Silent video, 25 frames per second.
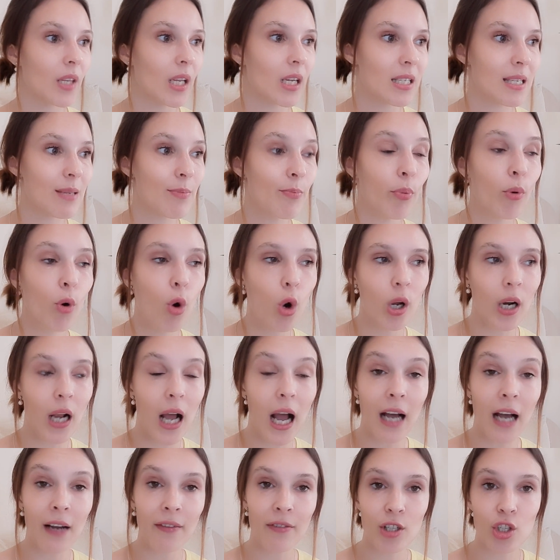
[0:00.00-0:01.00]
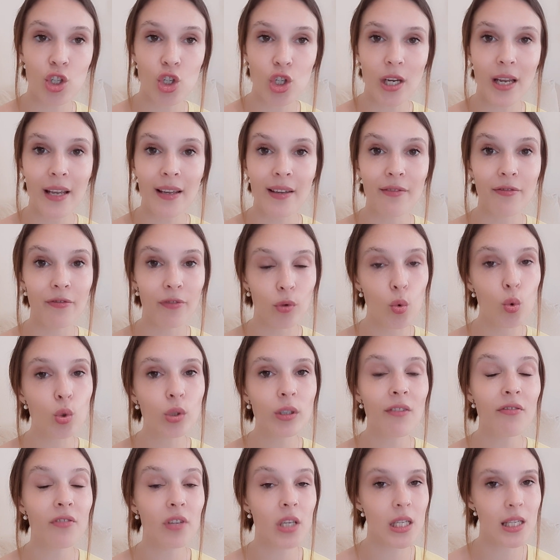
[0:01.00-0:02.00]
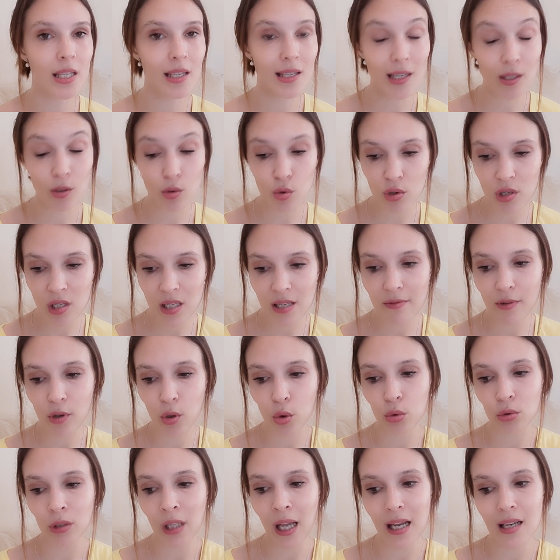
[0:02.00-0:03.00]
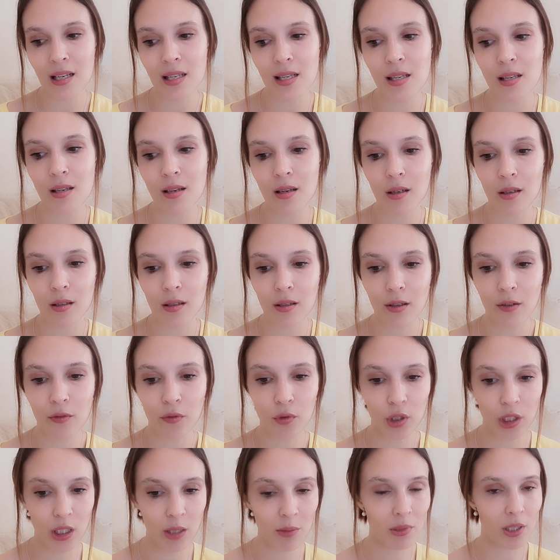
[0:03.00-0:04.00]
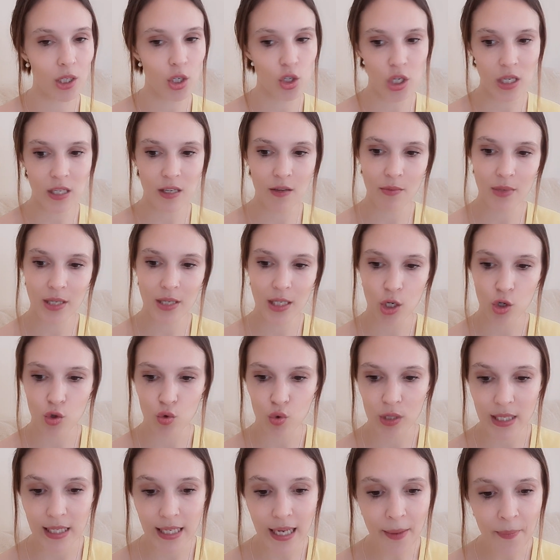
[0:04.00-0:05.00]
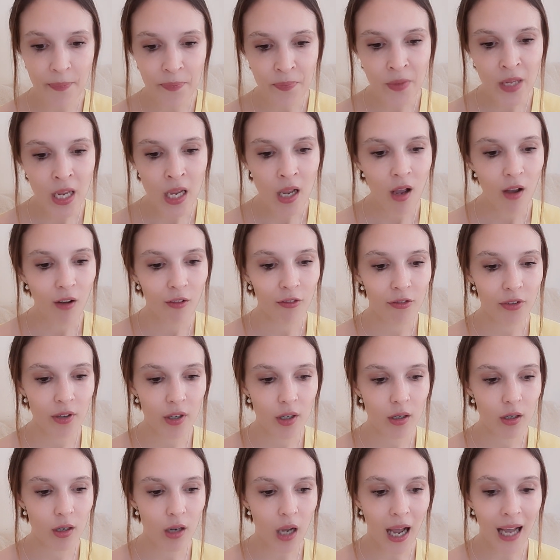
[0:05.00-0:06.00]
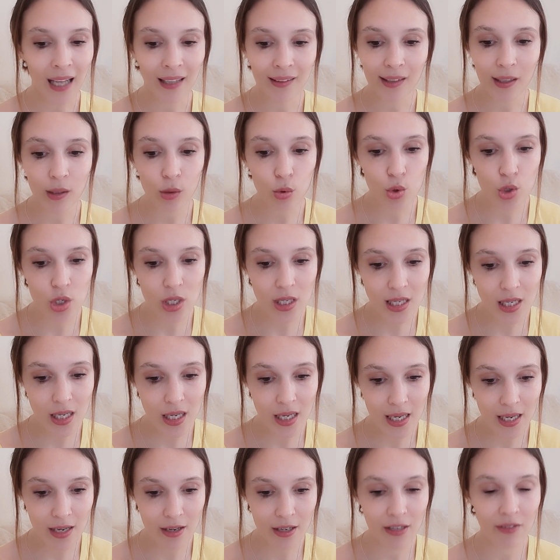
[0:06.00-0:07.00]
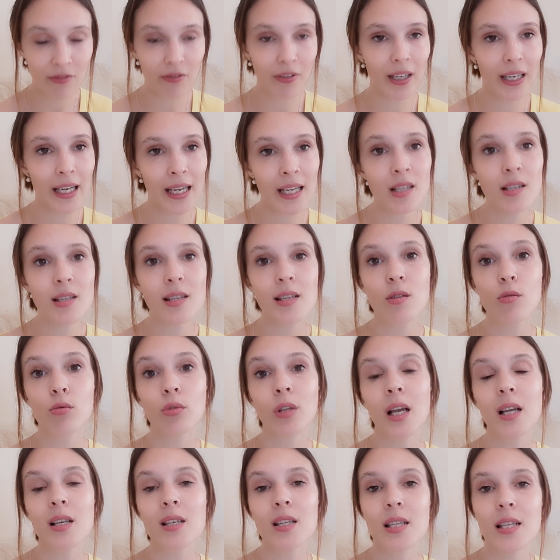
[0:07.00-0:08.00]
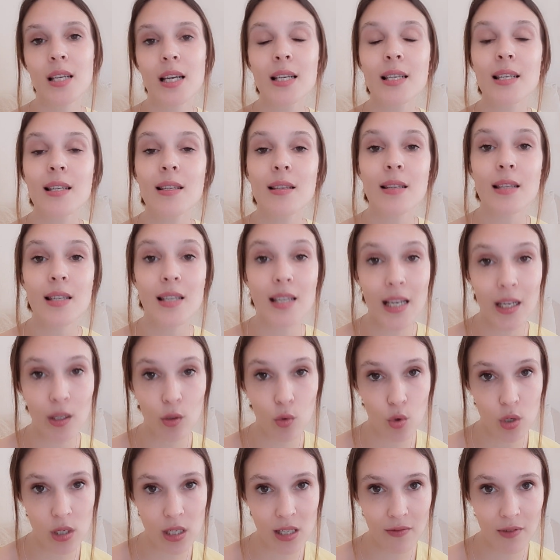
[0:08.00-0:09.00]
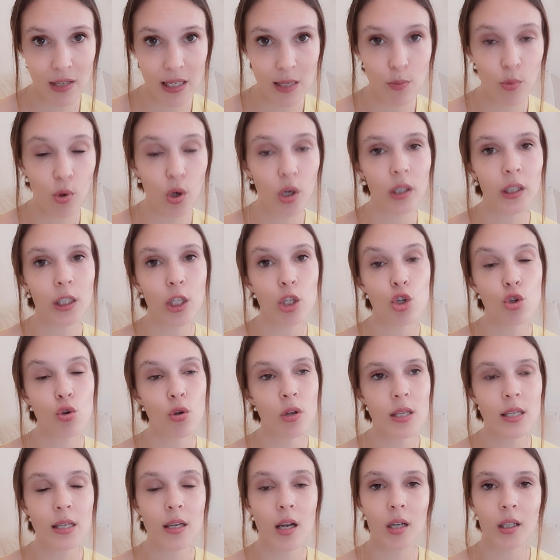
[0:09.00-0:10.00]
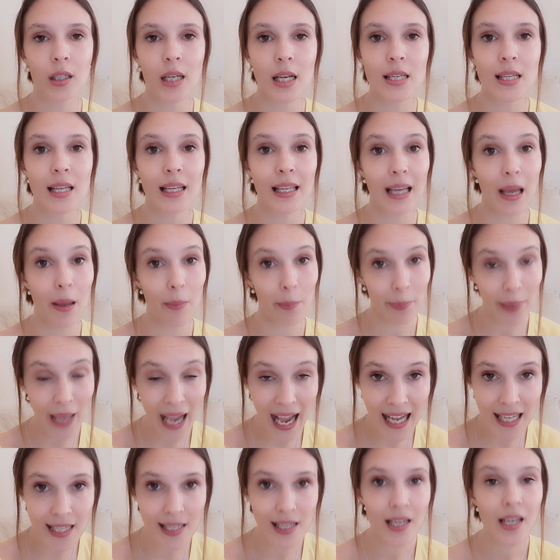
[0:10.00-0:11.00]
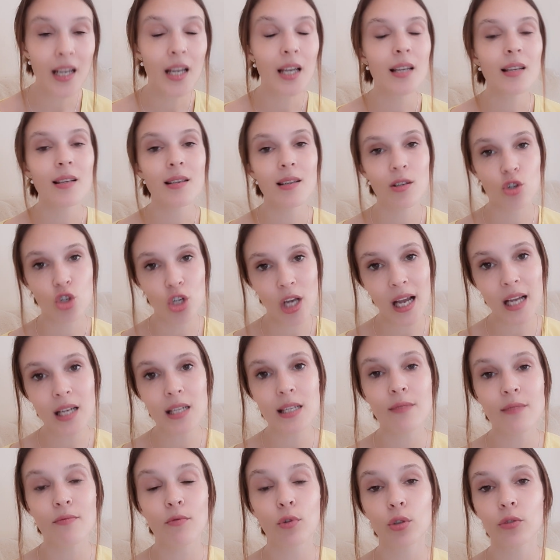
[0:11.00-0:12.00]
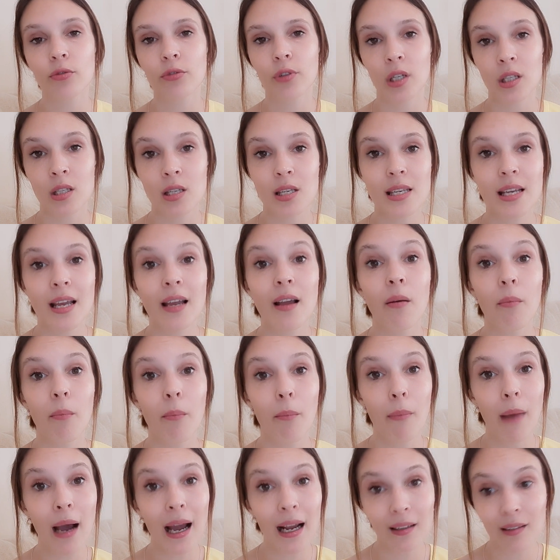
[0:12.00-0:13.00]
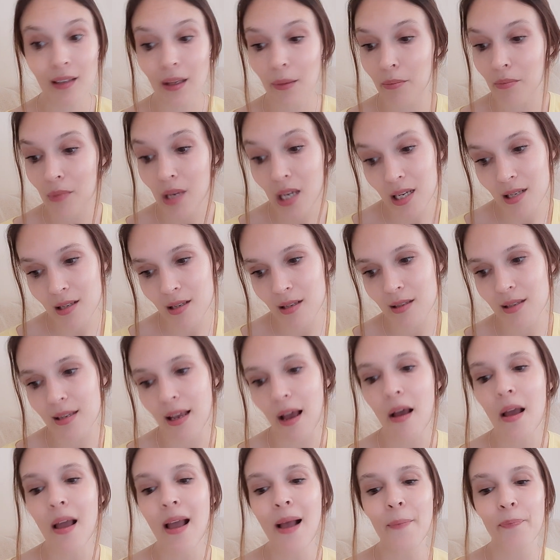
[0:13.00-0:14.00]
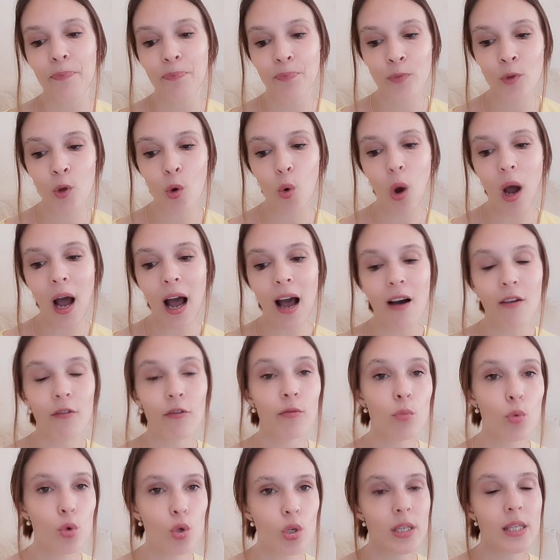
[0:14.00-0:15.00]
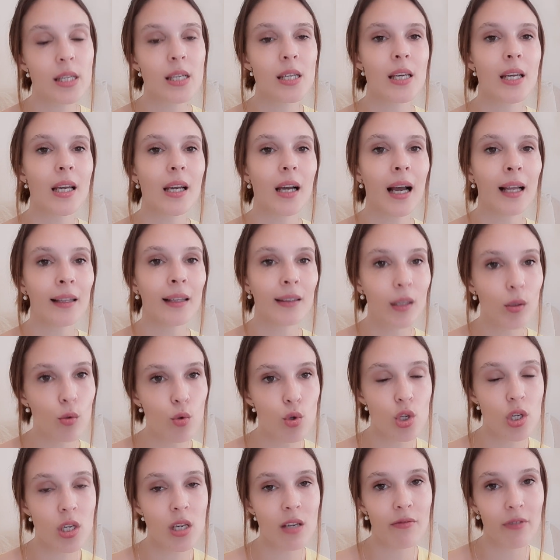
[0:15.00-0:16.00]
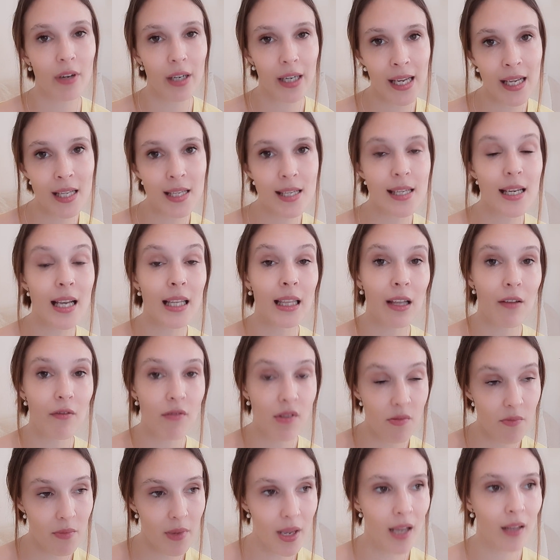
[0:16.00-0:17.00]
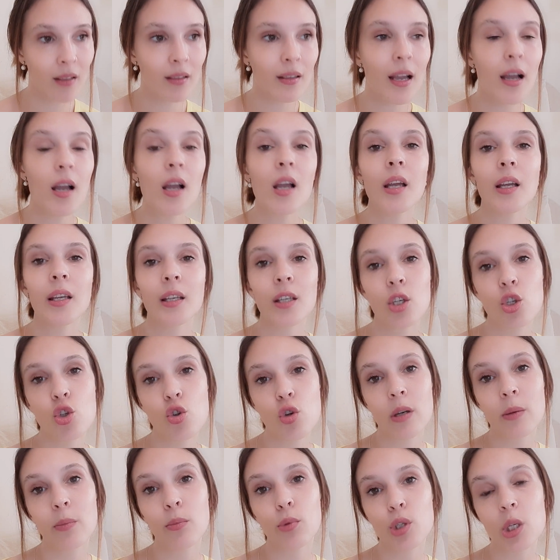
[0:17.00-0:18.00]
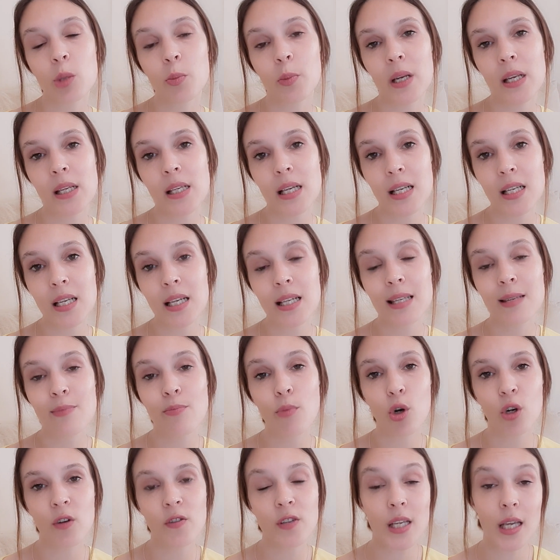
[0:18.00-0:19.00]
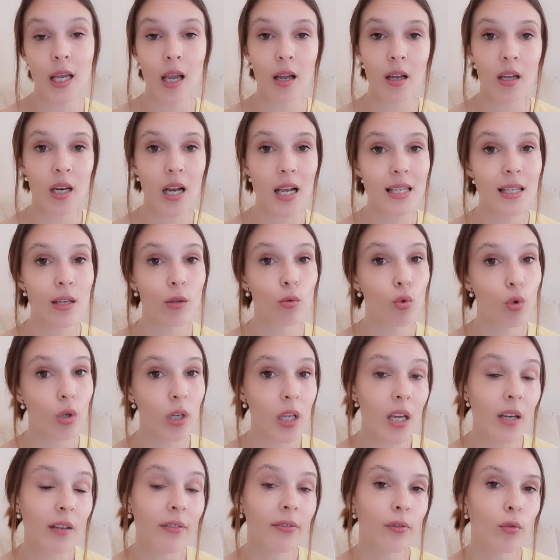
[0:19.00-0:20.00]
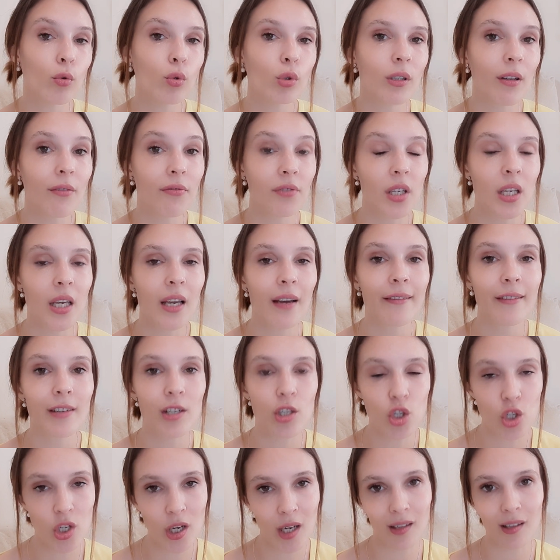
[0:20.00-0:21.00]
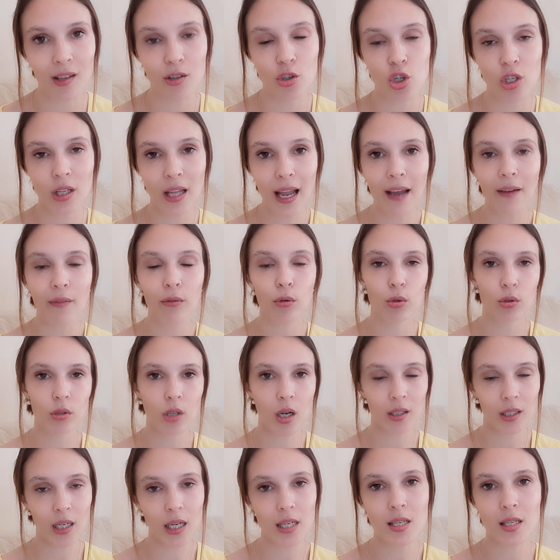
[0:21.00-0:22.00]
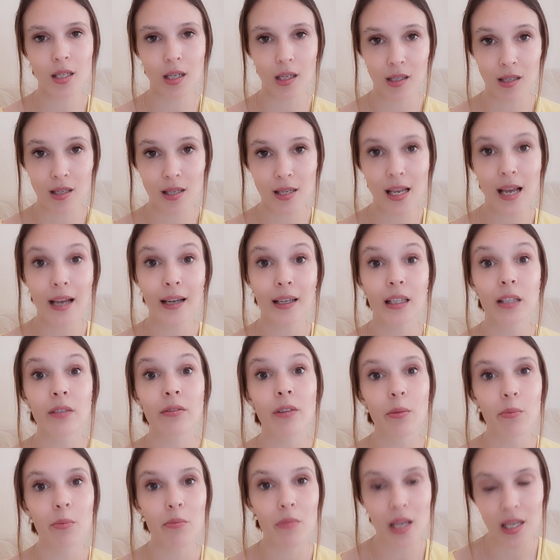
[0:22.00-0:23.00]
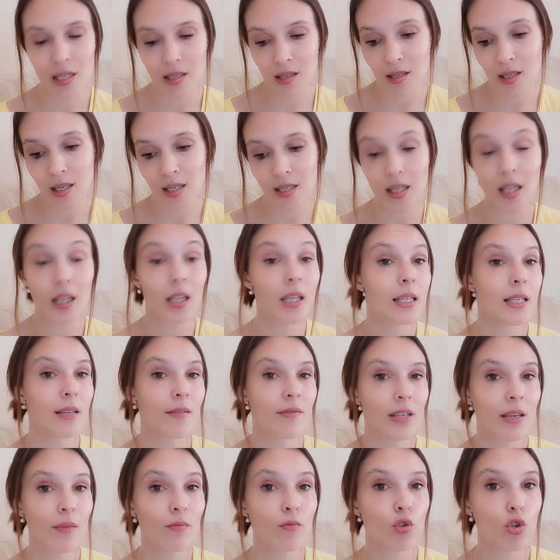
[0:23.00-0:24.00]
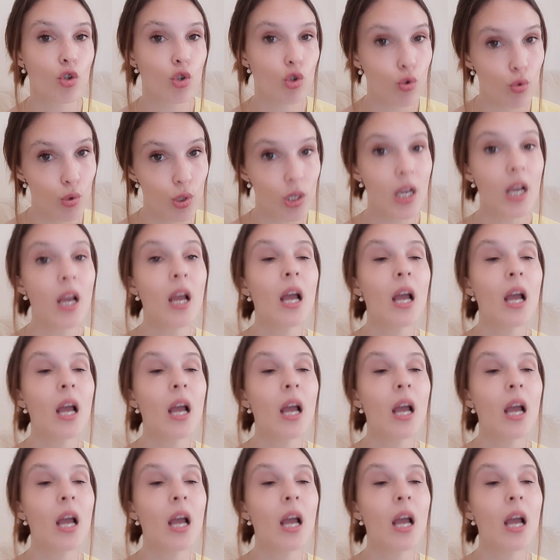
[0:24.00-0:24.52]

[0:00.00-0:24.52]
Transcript: сбора овощей, фруктов и цитрусовых у нас, э, вот именно сейчас вам скажу где, в Андалусии и Валенсии у нас здесь цитрусовых сбор начнется как раз-таки опять сейчас вот в конце марта месяца. Ну а в Мурсии, Андалусии и Валенсии одновременно еще и будет происходить сбор всяких разных других фруктов и овощей, начиная вот как раз с конца этого месяца. Осталось совсем чуть-чуть.